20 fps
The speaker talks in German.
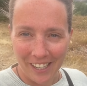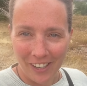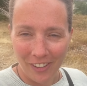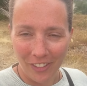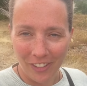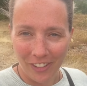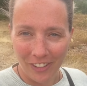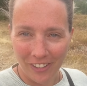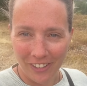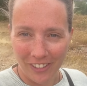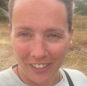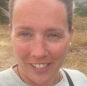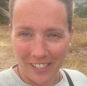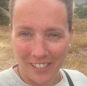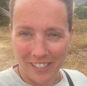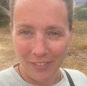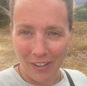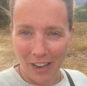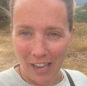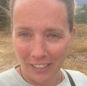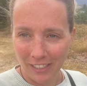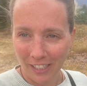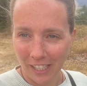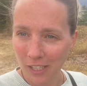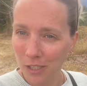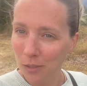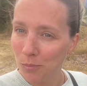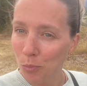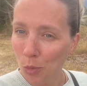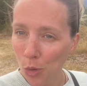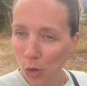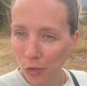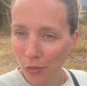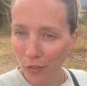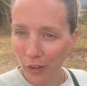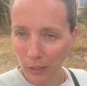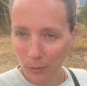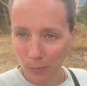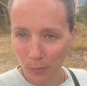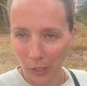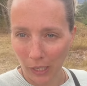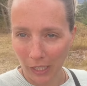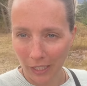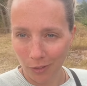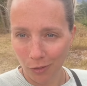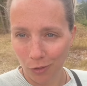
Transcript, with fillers: und waren gerade Müll wegbringen.